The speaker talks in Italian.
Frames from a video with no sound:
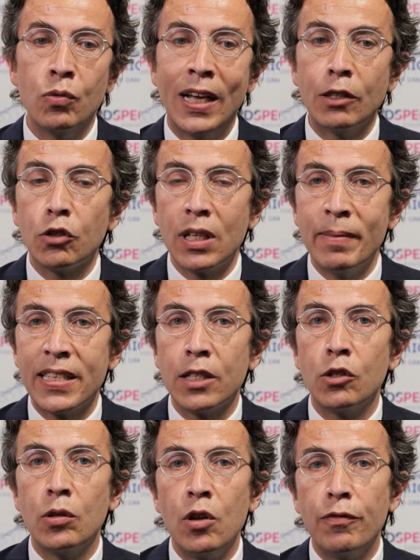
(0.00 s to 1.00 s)
Un altro tema
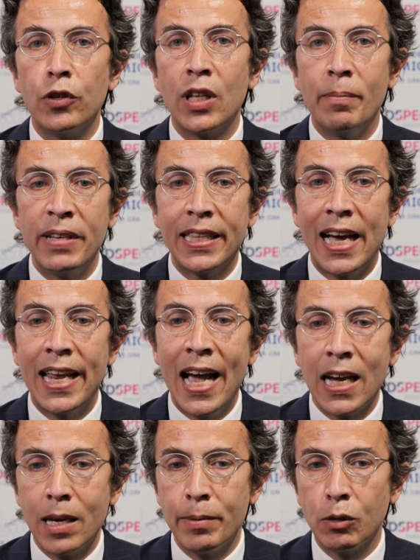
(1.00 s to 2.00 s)
secondo noi fondamentale
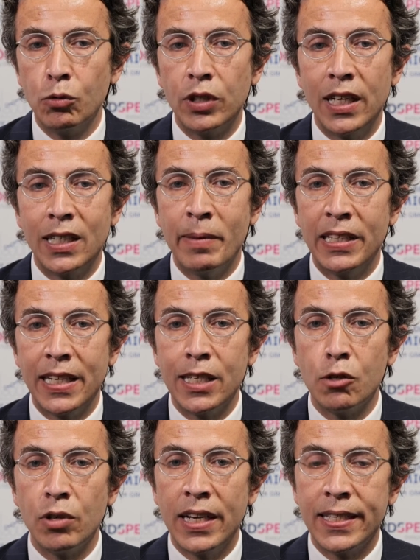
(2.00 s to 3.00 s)
anche per tutte le tematiche di
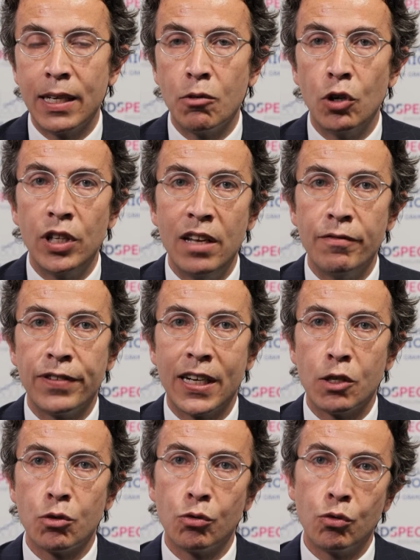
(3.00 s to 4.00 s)
sicurezza è quello delle
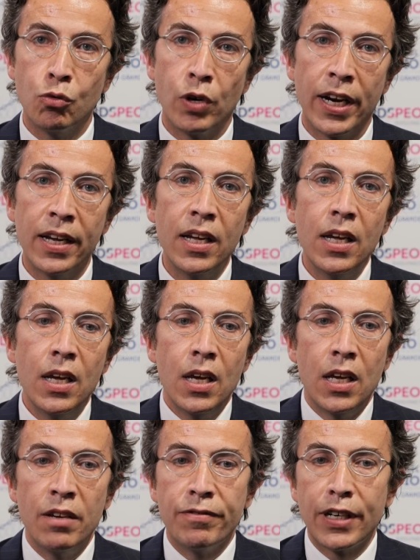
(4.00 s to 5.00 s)
infrastrutture
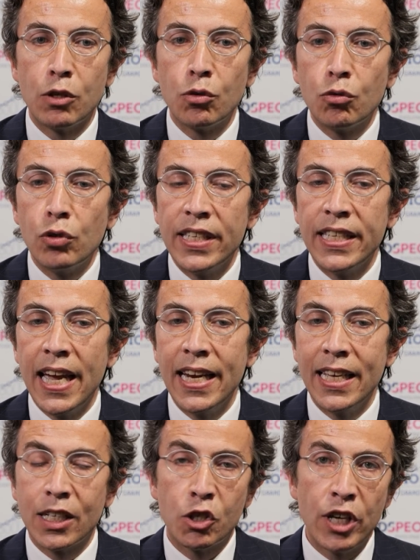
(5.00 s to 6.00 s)
infrastrutture sia
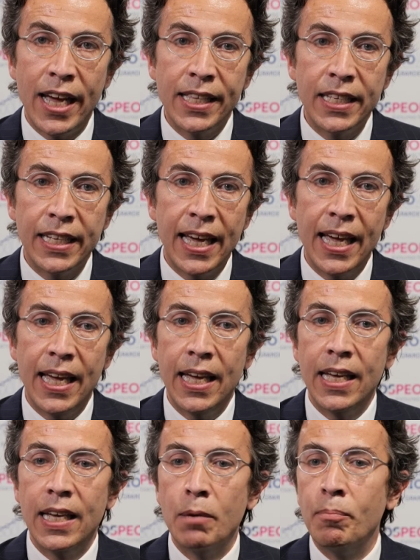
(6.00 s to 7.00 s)

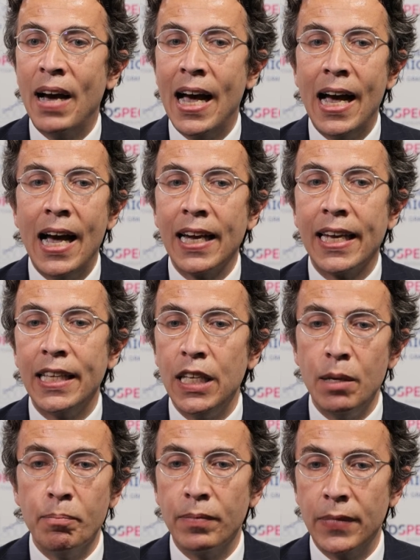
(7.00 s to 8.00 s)
energetiche eh, ma anche
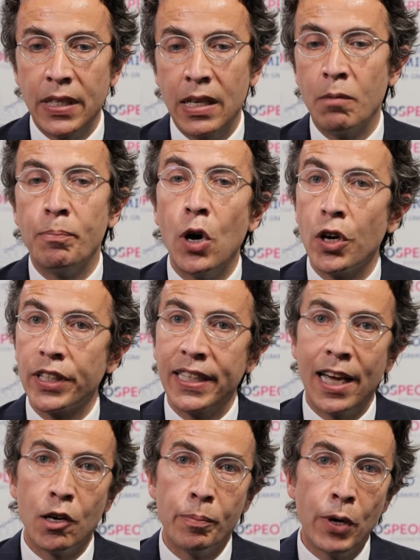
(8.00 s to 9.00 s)
di mm,
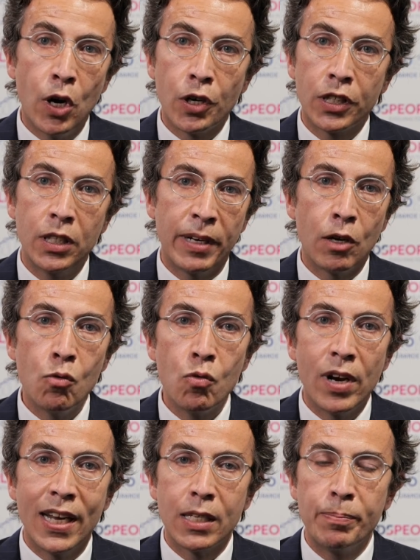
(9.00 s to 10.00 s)
porti, aeroporti, perché
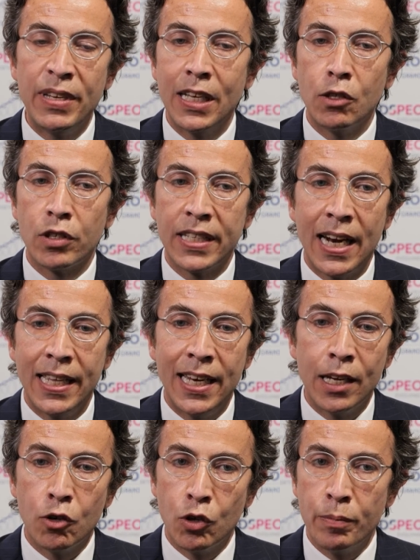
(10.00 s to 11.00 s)
comunque la spina dorsale
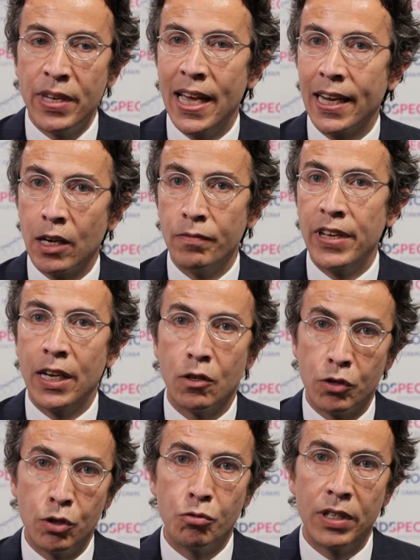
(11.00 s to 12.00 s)
dell'economia che viene
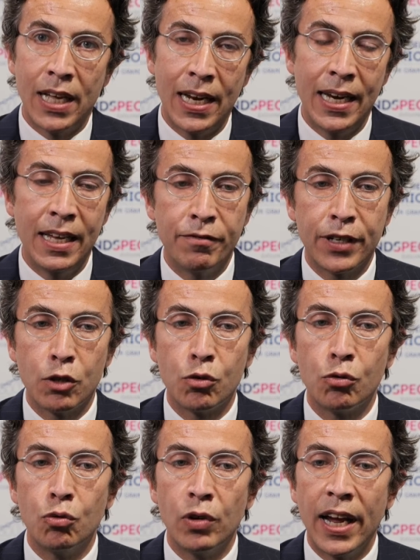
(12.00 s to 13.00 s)
costituita dalle
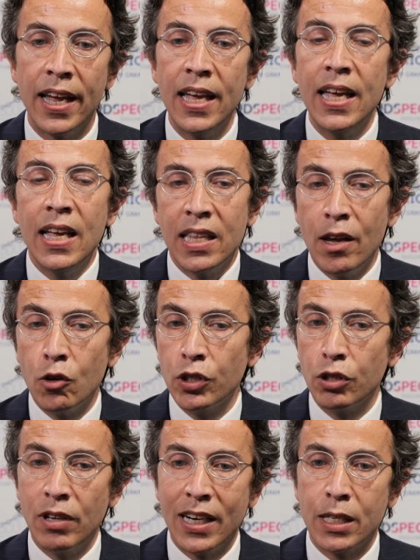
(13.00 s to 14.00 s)
infrastrutture deve
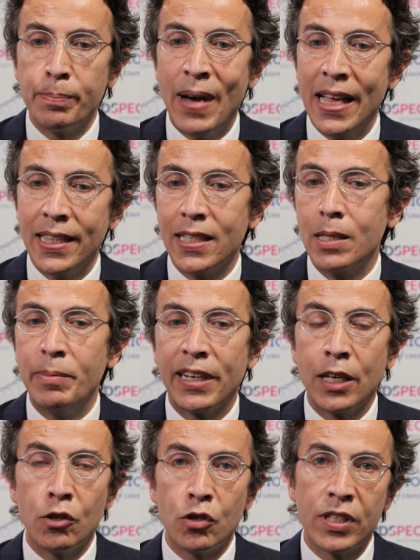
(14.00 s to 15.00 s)
continuare a espandersi
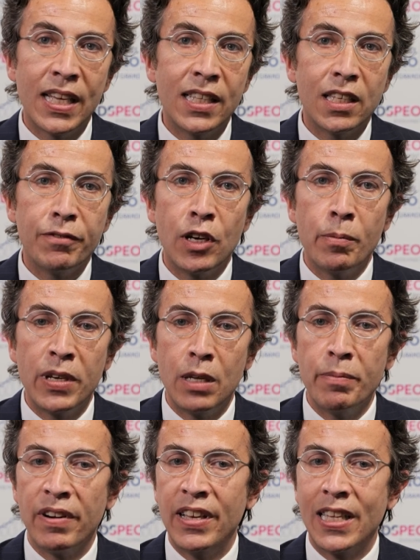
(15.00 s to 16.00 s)
perché nonostante i fenomeni
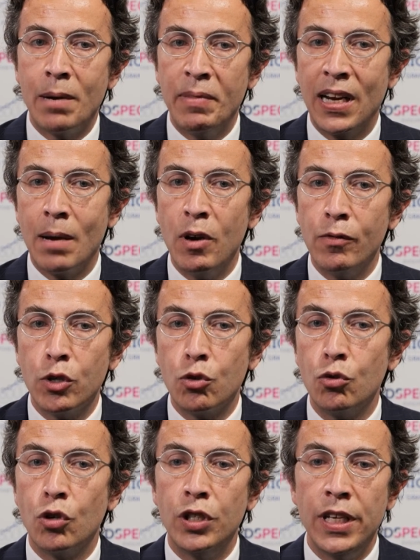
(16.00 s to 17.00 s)
di breve termine che abbiamo
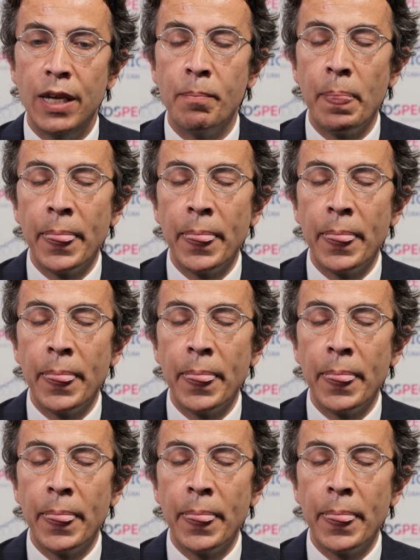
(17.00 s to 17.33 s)
vissuto di